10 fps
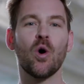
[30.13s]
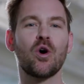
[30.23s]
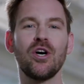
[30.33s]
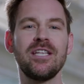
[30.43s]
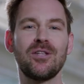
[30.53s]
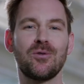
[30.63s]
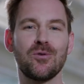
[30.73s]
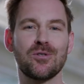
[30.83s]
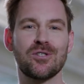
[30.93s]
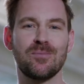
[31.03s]
on connaît
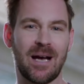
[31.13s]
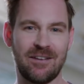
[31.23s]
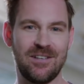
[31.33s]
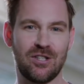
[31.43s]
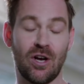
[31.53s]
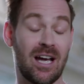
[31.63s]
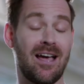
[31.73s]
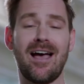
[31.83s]
tous Marie-Victorin,